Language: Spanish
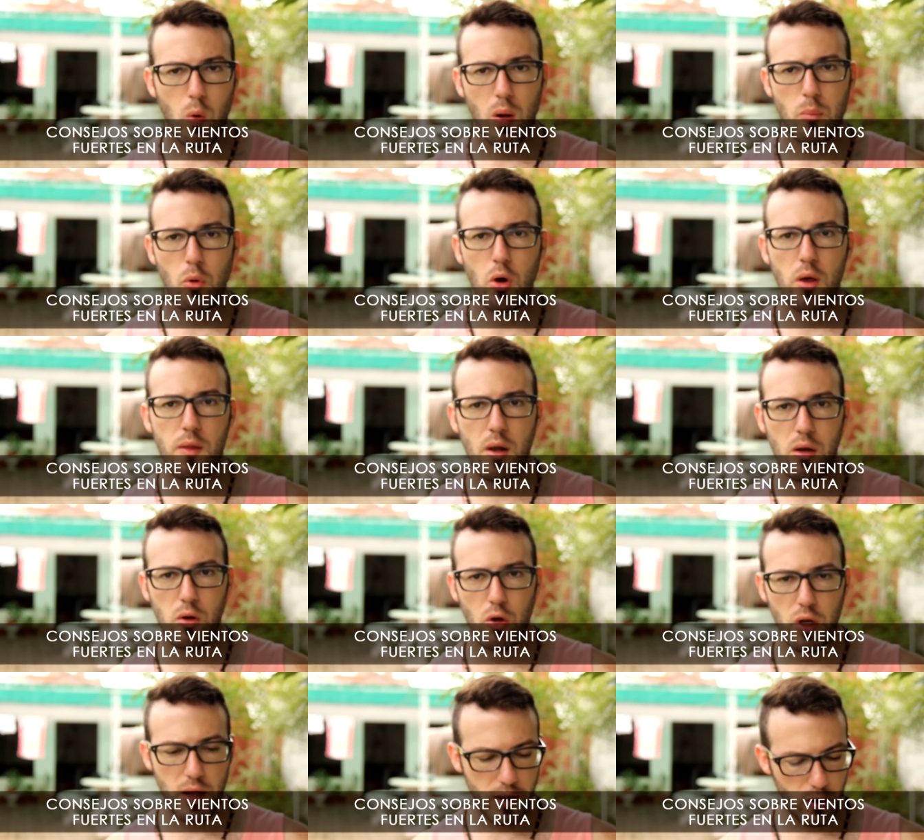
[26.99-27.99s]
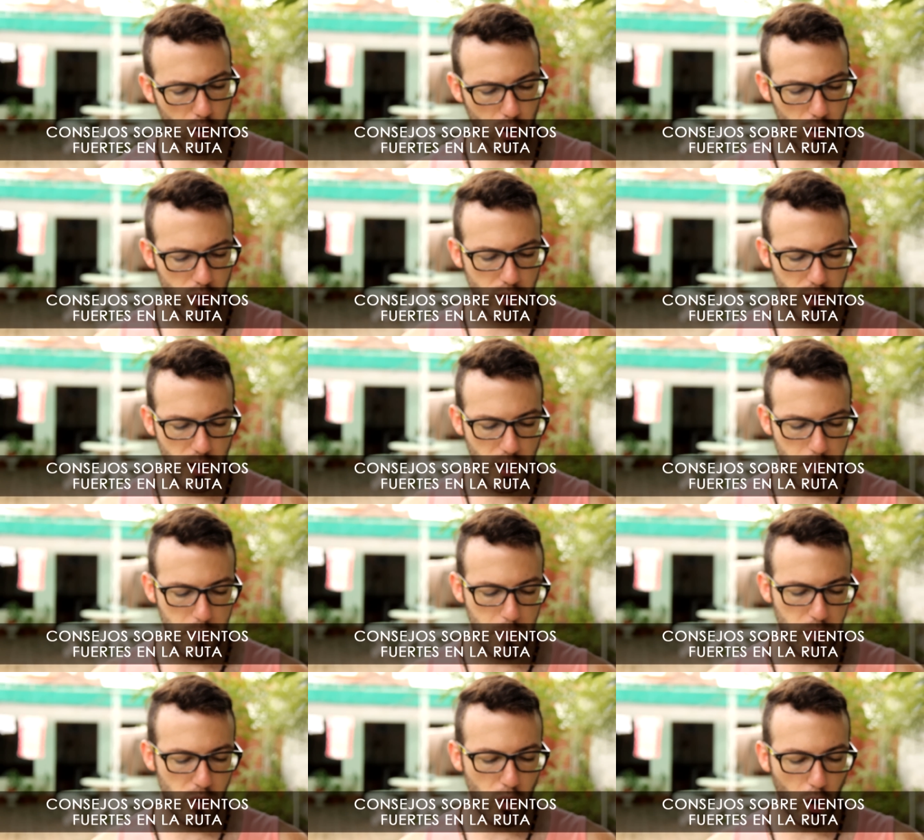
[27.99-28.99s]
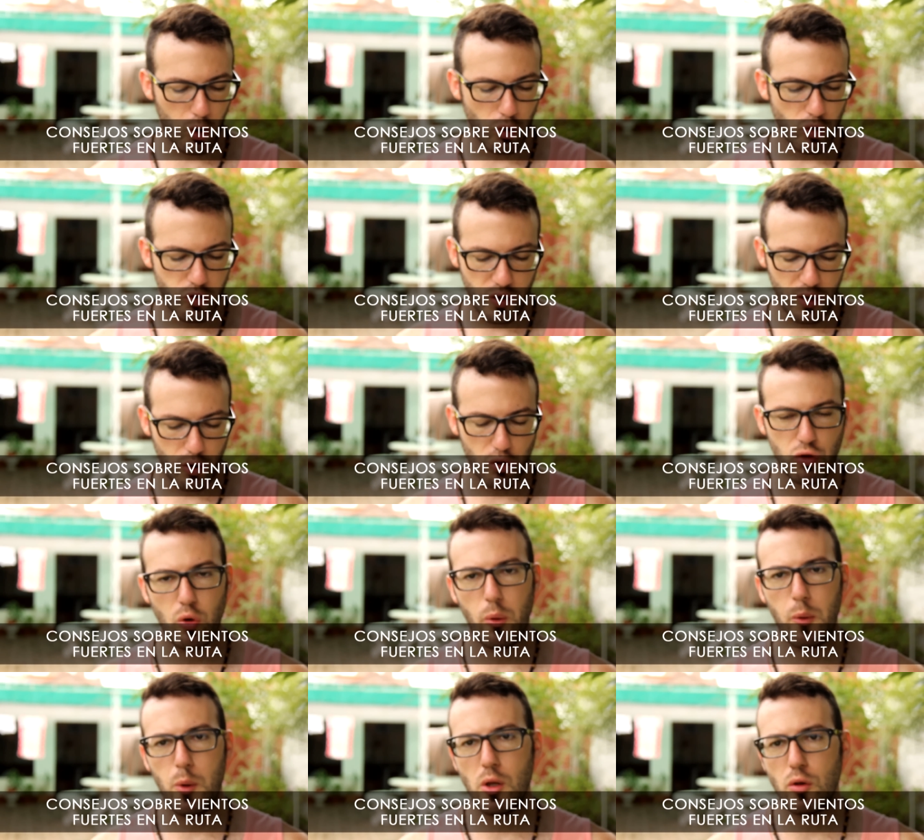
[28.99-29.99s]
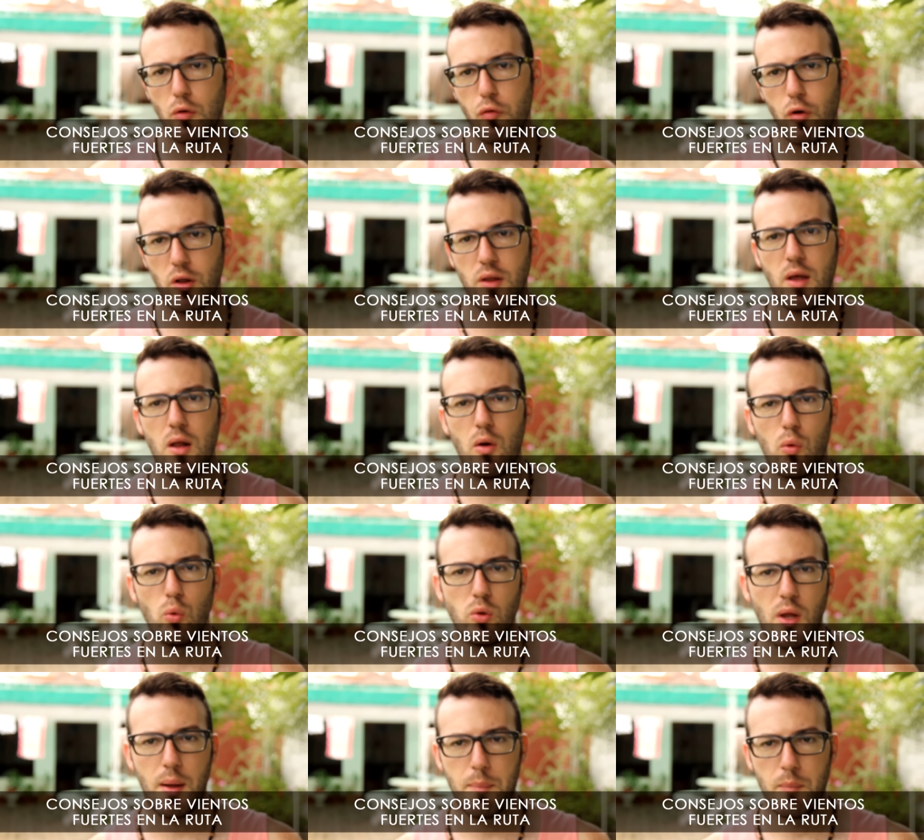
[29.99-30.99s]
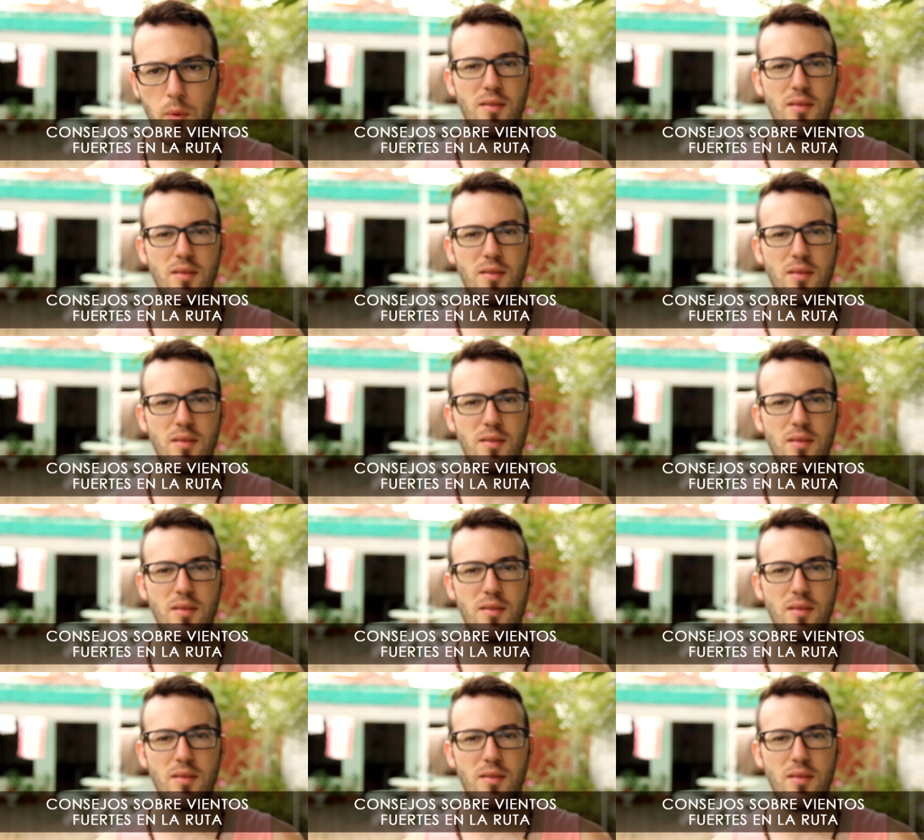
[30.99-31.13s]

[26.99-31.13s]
Juan Moe de Río Negro eh, me pidió consejos sobre vientos fuertes en ruta.